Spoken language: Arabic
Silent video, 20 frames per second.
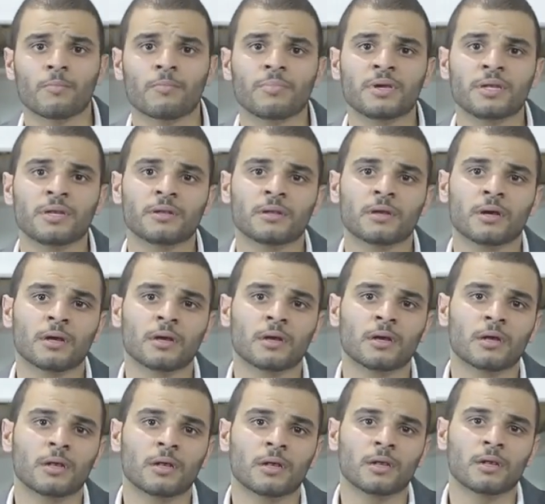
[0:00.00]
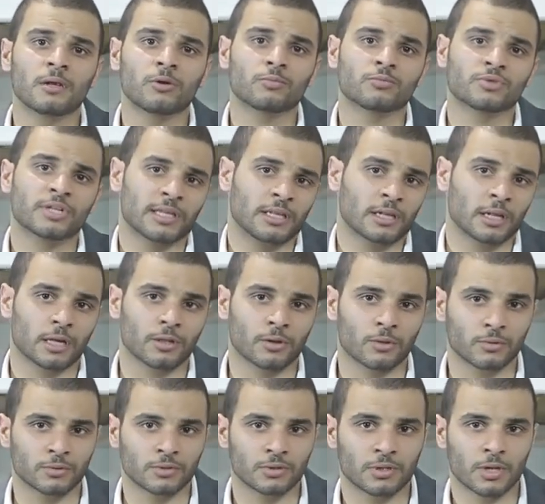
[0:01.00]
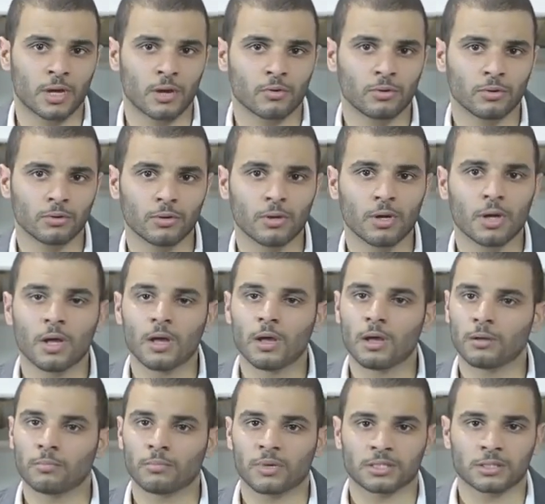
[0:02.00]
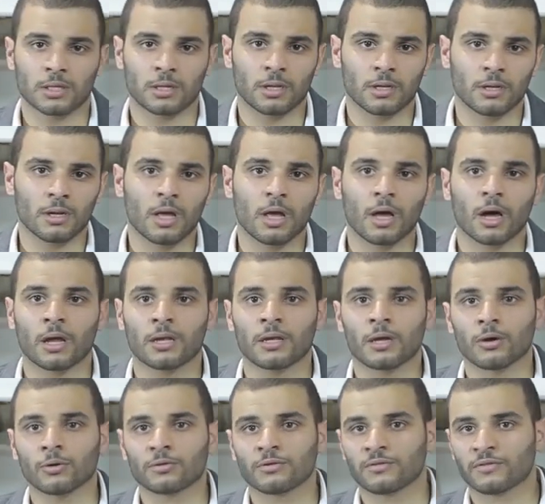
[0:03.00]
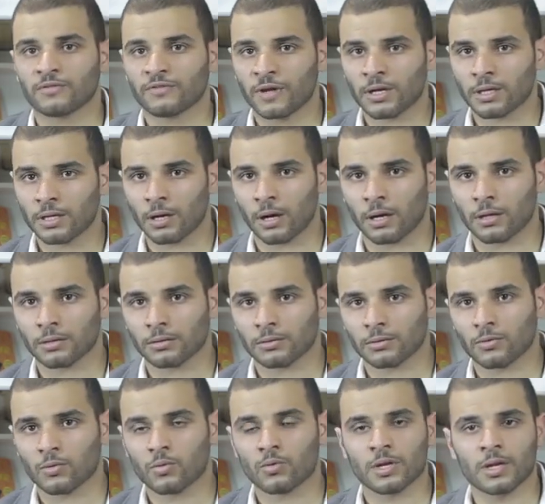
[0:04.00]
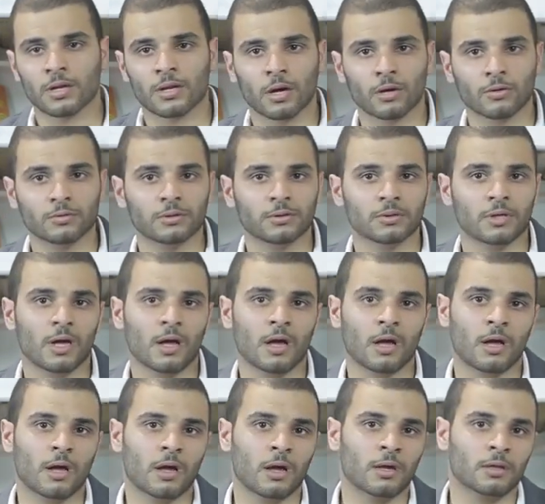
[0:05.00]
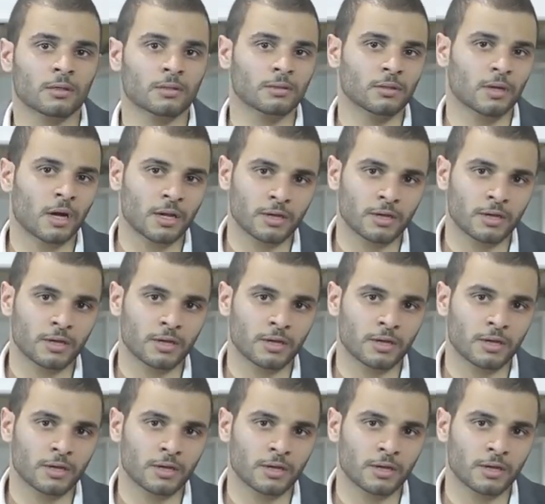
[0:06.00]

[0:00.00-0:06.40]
من بين آه، اللمجات اللي نقدروا نتناولوا مثلا غناخذ فاكهه ولا ناخذ آه,